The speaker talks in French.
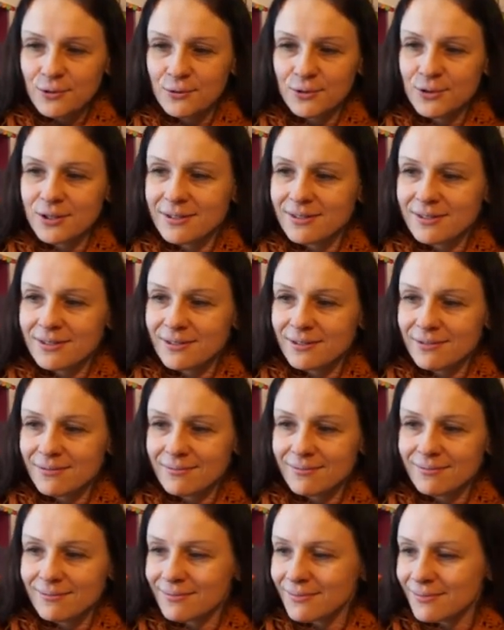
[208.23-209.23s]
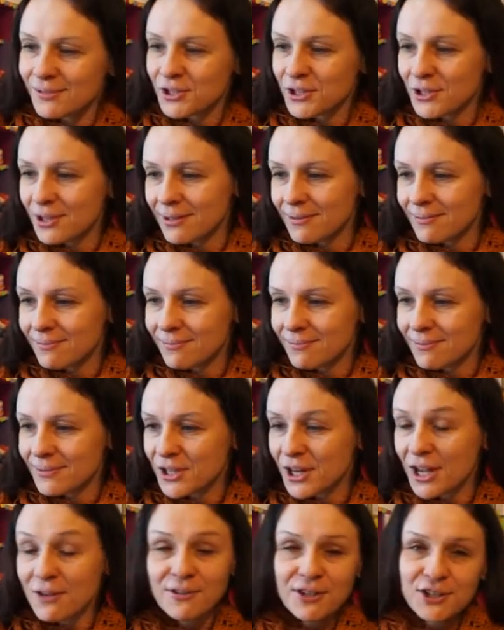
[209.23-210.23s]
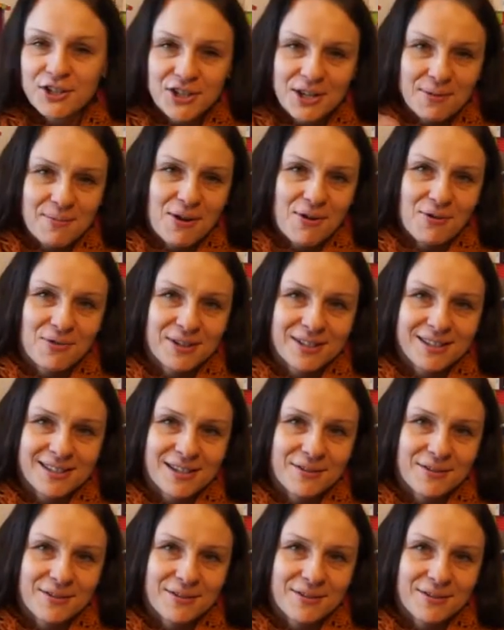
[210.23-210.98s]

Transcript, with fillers: je, je réfléchis jamais en fait.